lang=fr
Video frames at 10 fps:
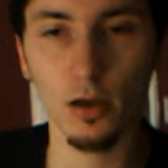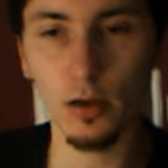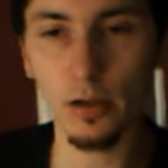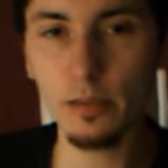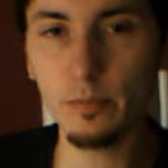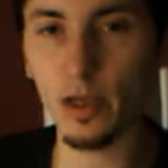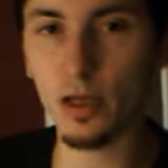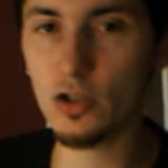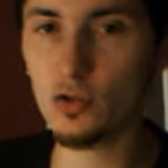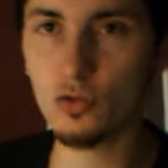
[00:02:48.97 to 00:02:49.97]
euh, hyper
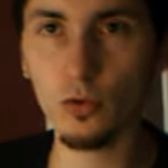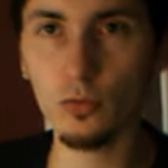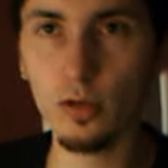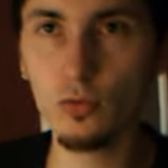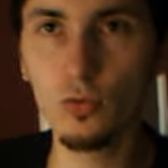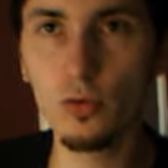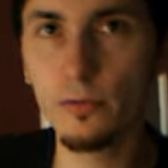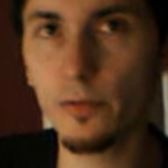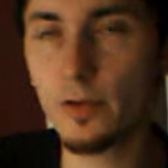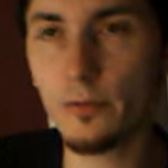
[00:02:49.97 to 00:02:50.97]
riche aujourd'hui, et du coup, il
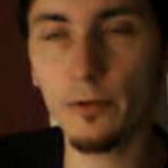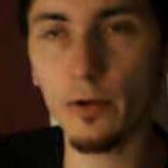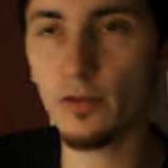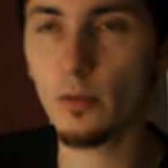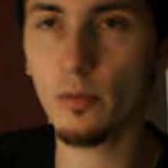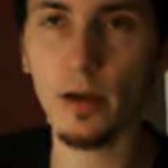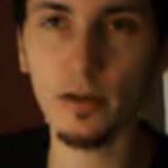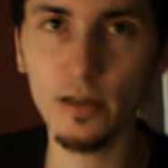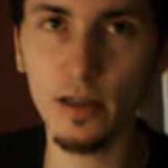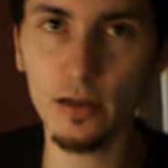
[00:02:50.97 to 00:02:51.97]
faisait forcément
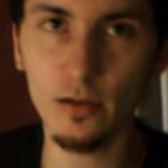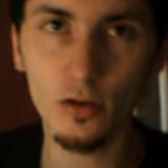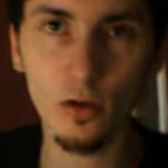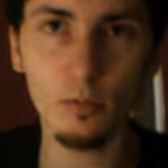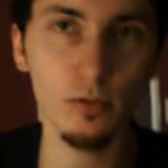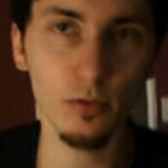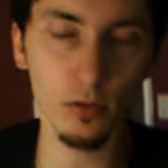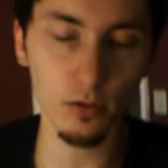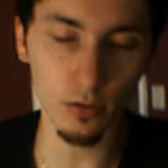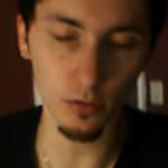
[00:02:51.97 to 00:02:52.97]
partie d'un des top
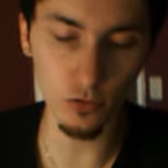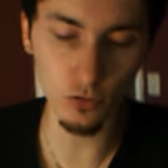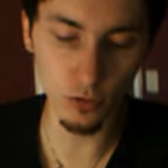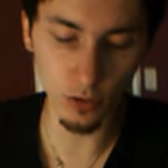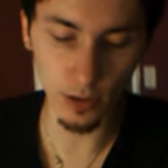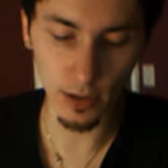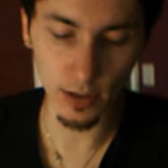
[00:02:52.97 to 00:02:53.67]
juniors.